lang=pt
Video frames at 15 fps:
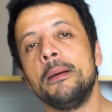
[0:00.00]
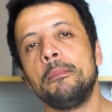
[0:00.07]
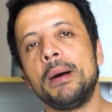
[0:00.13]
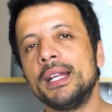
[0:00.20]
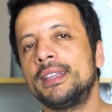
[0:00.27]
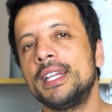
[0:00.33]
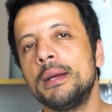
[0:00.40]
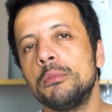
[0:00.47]

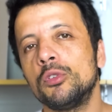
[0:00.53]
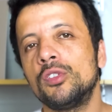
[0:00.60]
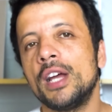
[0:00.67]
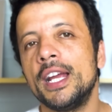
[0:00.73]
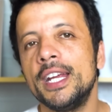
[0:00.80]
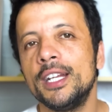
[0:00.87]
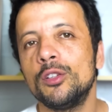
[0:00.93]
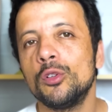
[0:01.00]
Batemos
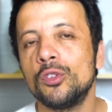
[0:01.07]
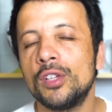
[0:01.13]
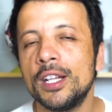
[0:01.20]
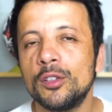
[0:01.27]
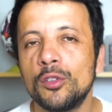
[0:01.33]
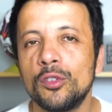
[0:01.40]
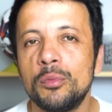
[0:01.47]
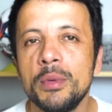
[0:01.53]
aí
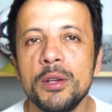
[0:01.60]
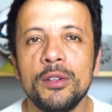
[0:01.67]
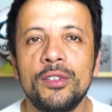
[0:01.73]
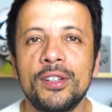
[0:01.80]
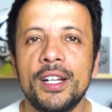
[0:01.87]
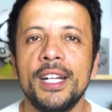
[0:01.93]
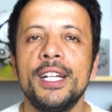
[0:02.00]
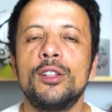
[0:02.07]
200 mil
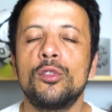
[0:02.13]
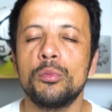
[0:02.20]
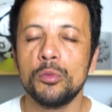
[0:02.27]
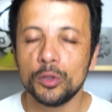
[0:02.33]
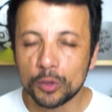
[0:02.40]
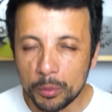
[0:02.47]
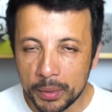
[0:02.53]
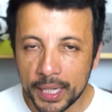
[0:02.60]
inscritos.
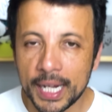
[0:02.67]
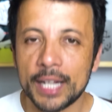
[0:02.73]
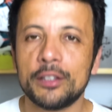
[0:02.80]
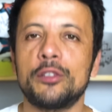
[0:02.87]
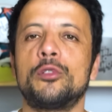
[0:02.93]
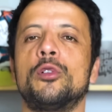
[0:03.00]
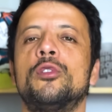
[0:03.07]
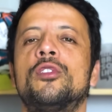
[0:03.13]
Muito obrigado a
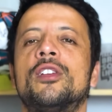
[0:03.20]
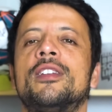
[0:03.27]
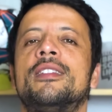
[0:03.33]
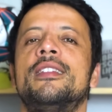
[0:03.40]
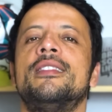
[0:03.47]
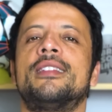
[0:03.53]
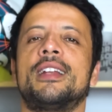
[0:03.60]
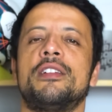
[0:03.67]
todos que se
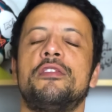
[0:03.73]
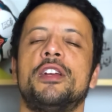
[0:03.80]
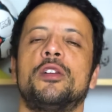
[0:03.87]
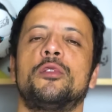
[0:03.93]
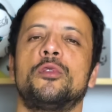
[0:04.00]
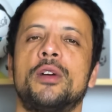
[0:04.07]
inscreveram no